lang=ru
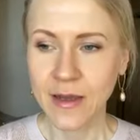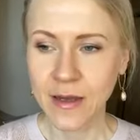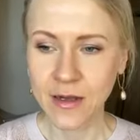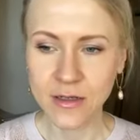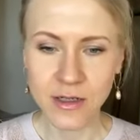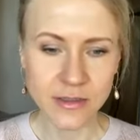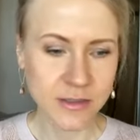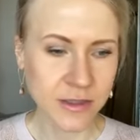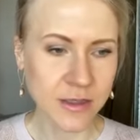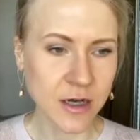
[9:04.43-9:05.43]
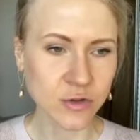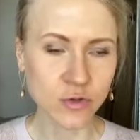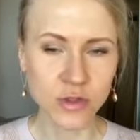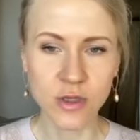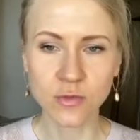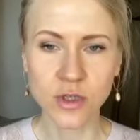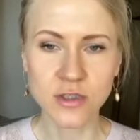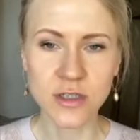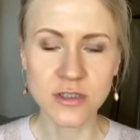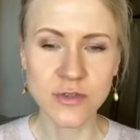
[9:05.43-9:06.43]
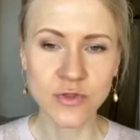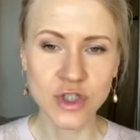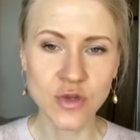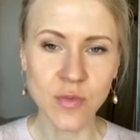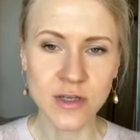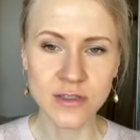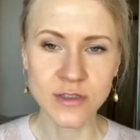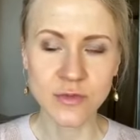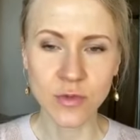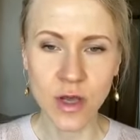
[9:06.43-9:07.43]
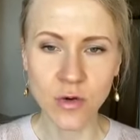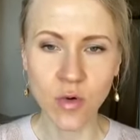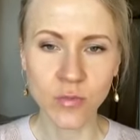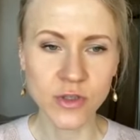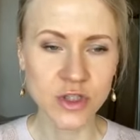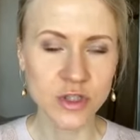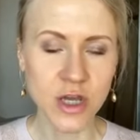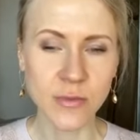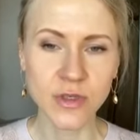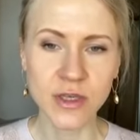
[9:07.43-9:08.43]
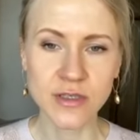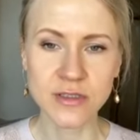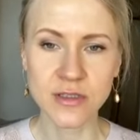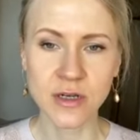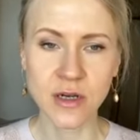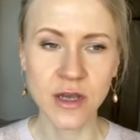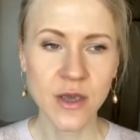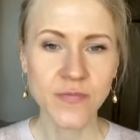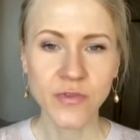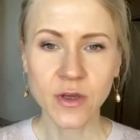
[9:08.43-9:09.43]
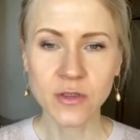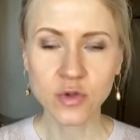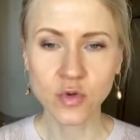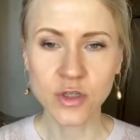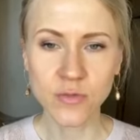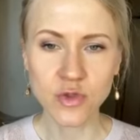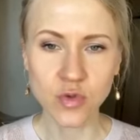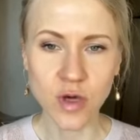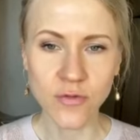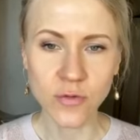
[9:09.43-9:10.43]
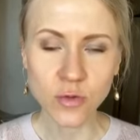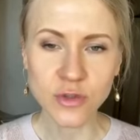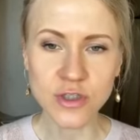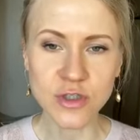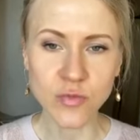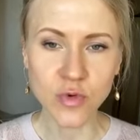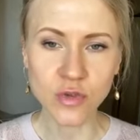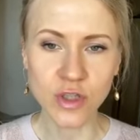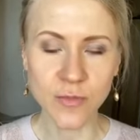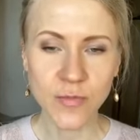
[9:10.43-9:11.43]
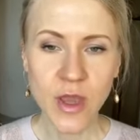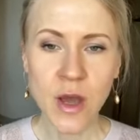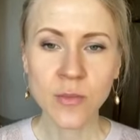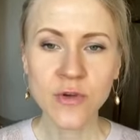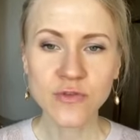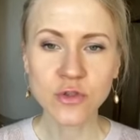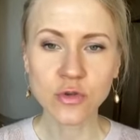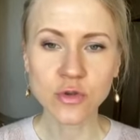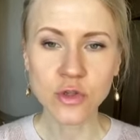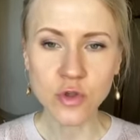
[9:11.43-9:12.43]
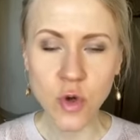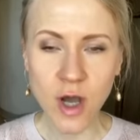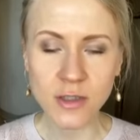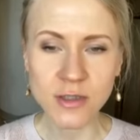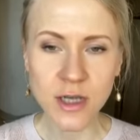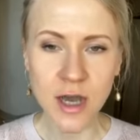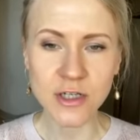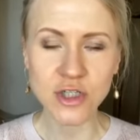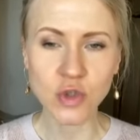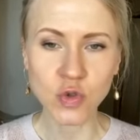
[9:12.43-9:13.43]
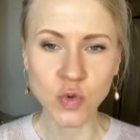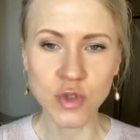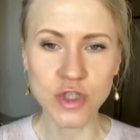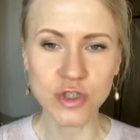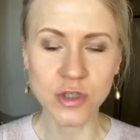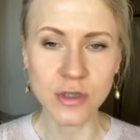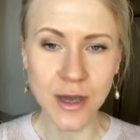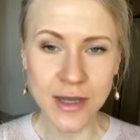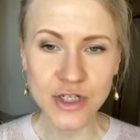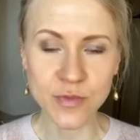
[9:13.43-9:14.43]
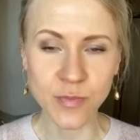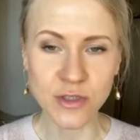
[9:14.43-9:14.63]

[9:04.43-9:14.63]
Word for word: э, которые там у нас на сливочном масле с молоком начинаем есть э, Э, тоннами сухофрукты с меда, мы все то, так же, точно так же